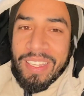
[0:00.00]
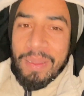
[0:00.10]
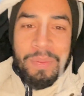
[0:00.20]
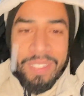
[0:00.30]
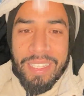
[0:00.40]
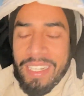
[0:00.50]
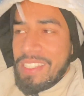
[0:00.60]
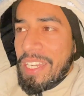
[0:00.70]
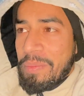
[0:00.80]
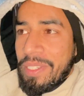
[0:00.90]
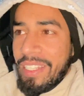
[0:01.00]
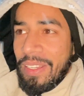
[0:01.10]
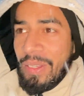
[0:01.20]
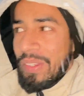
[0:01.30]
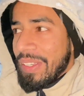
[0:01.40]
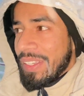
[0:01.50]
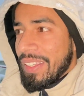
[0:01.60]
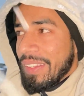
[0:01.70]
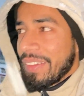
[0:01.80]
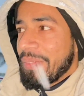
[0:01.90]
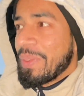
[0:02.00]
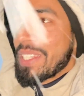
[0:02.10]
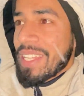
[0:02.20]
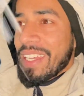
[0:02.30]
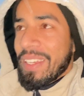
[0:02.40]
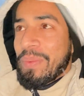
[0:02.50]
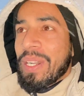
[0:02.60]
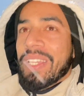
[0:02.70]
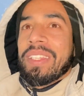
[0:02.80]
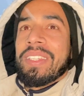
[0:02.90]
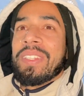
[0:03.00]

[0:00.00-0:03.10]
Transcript: आप यार एक्साइटमेंट देख लो मज़ा है भाई